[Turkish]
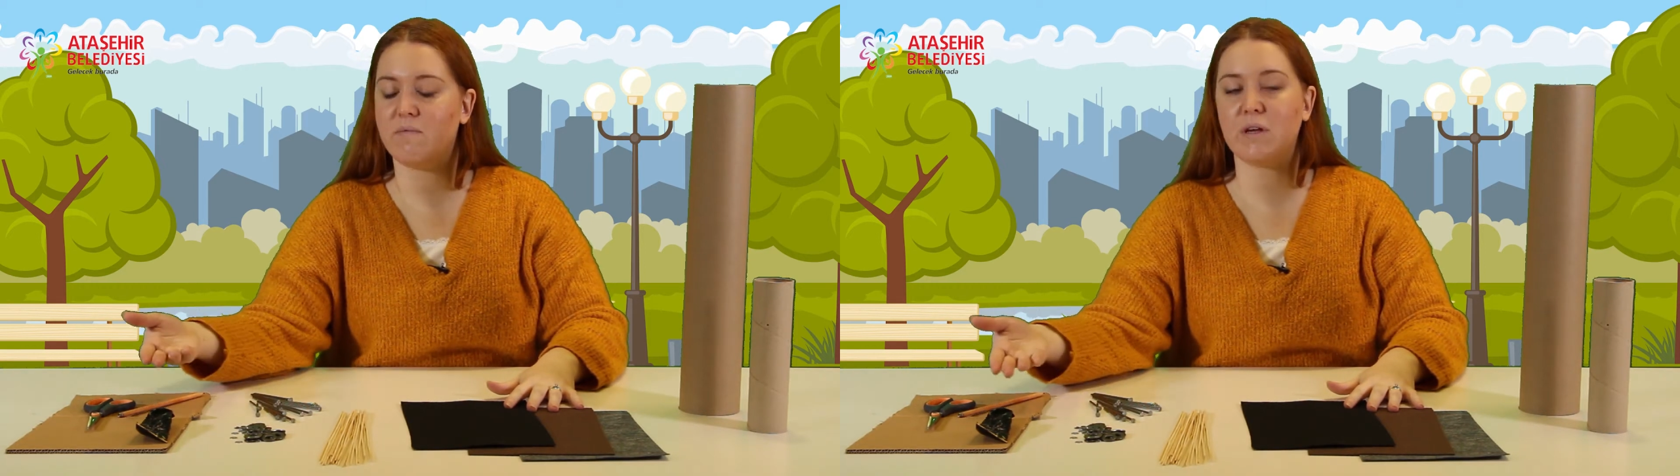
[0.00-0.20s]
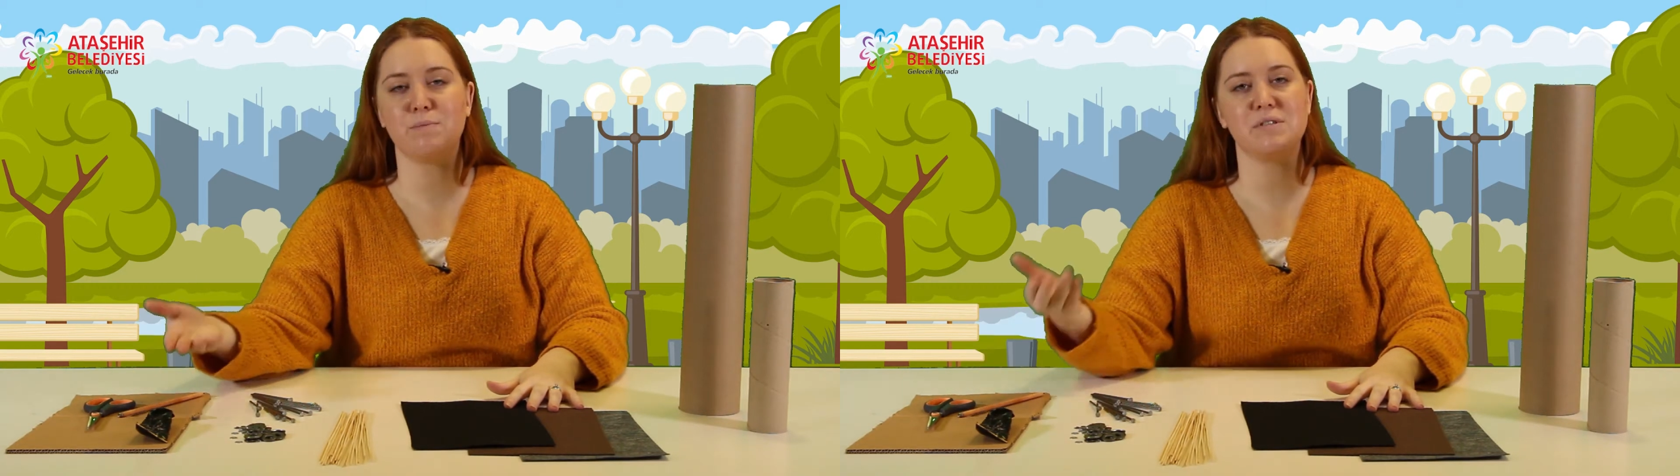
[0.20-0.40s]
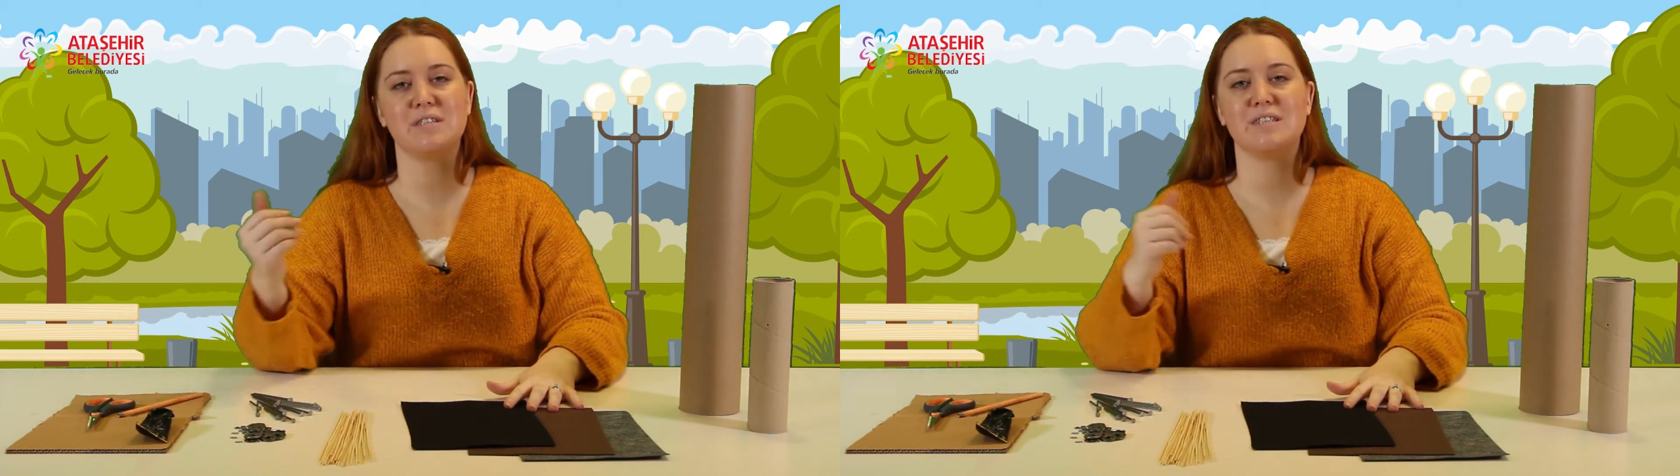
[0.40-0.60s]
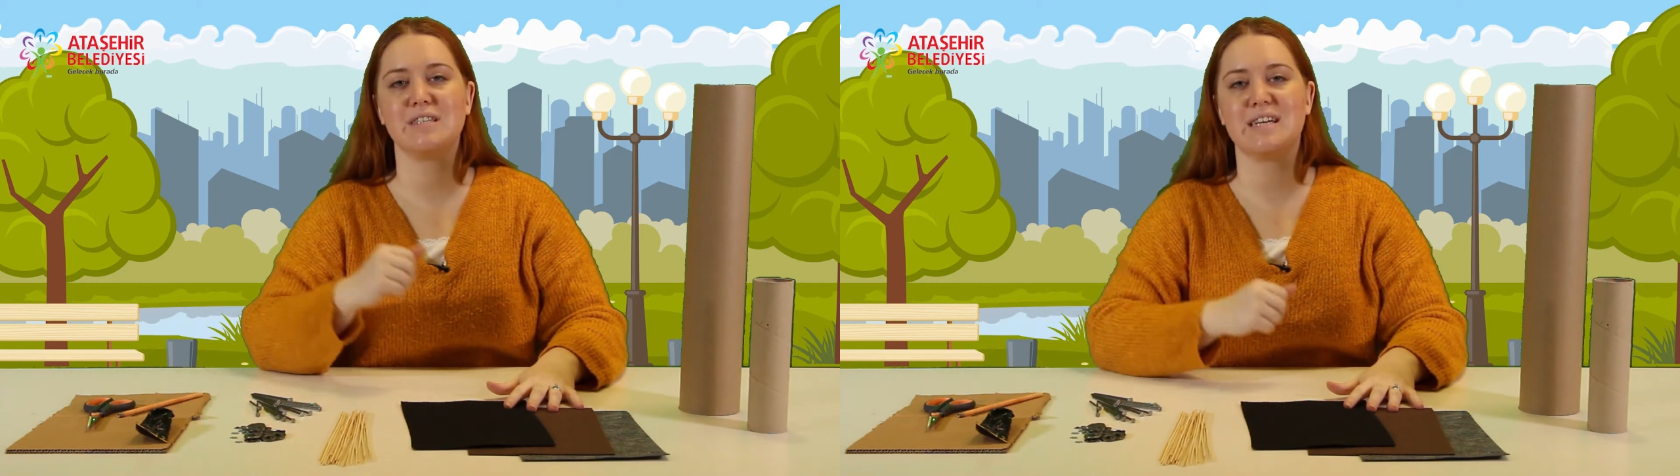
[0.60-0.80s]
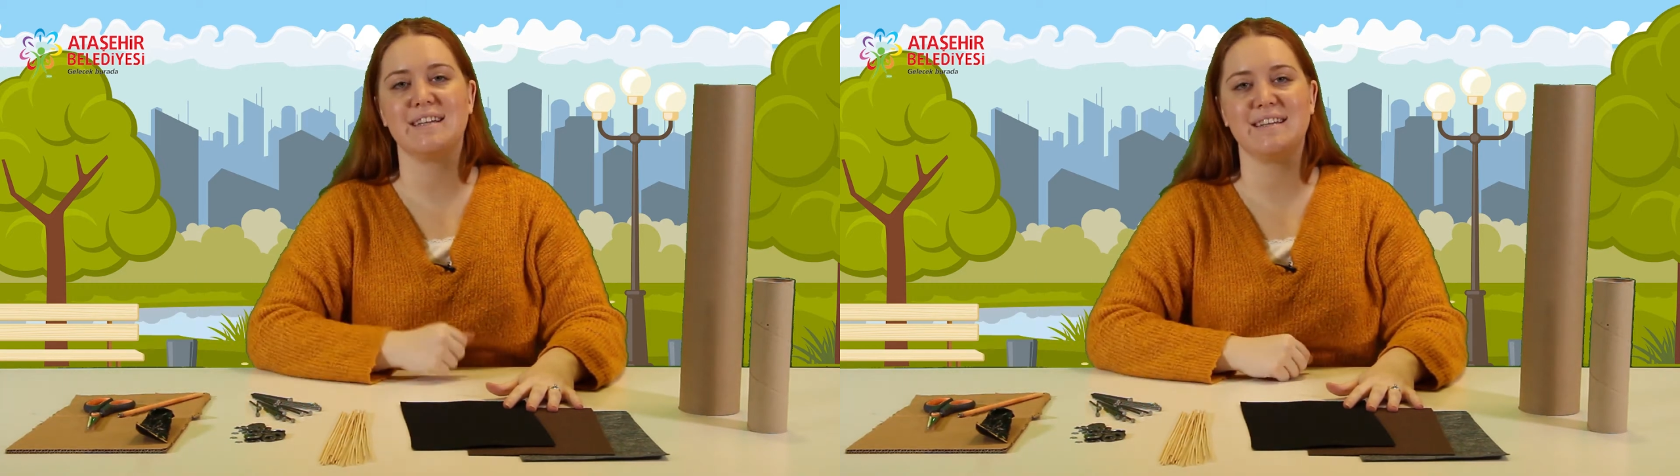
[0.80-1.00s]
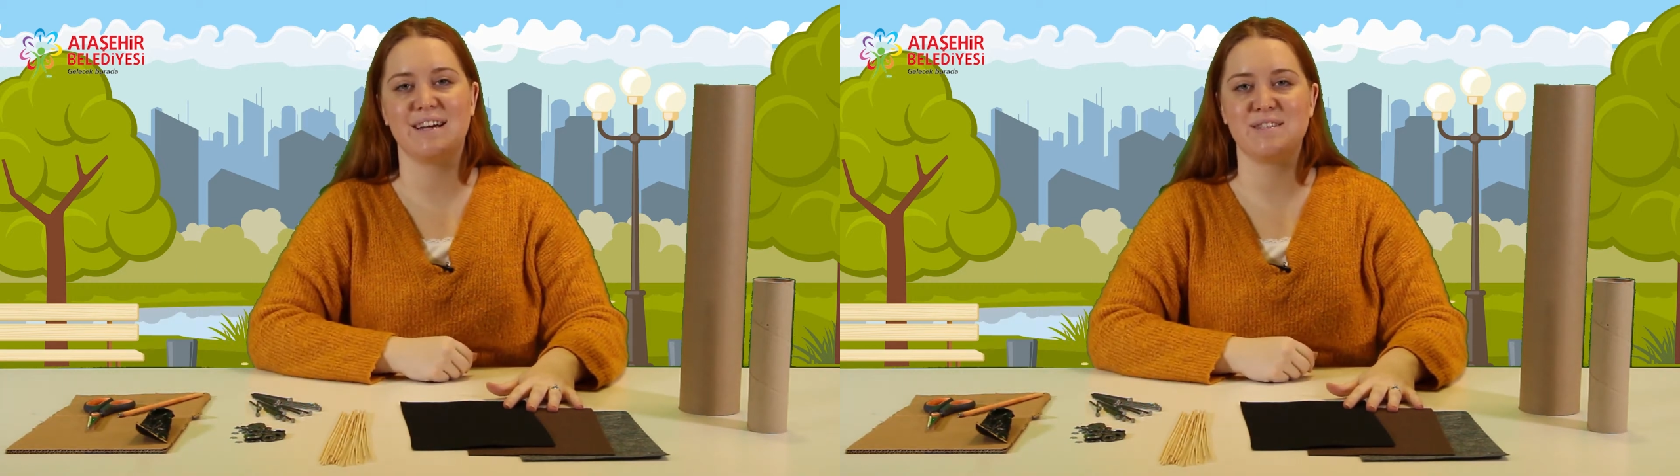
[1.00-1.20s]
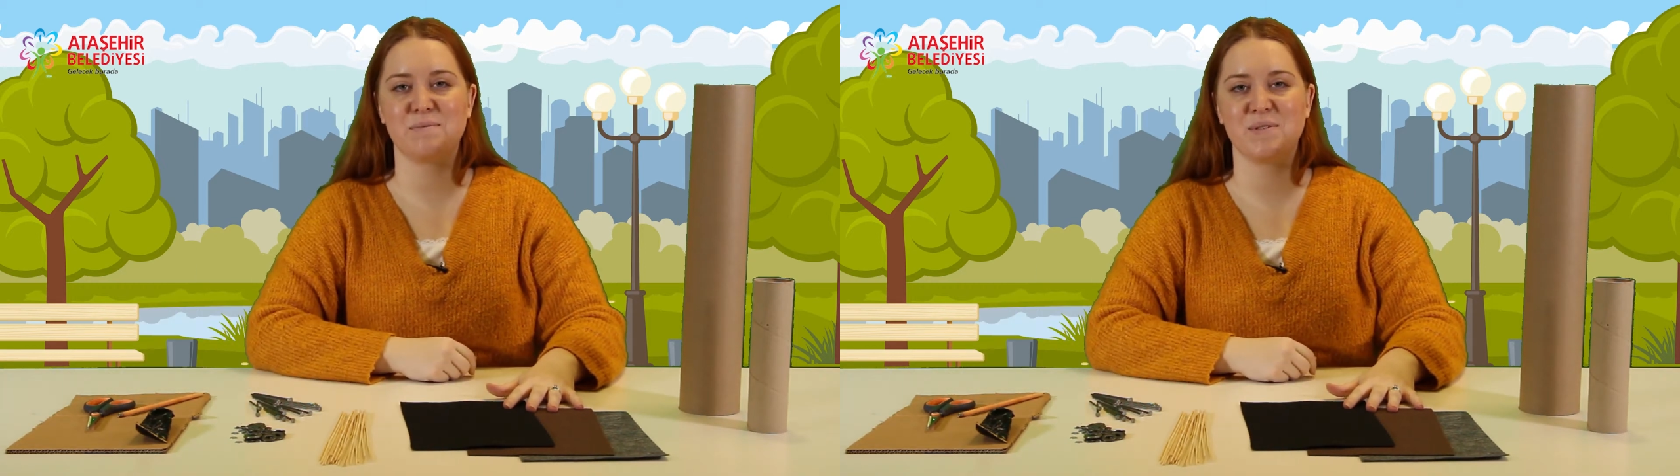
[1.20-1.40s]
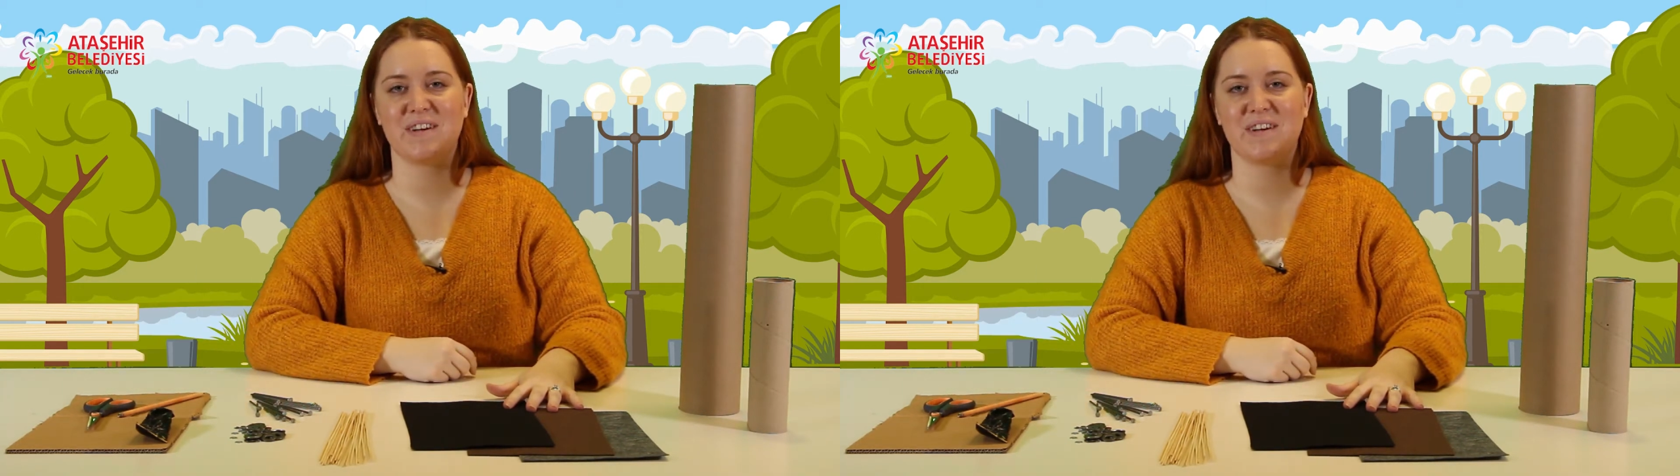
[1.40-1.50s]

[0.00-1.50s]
ve yapıştırıcıya ihtiyacımız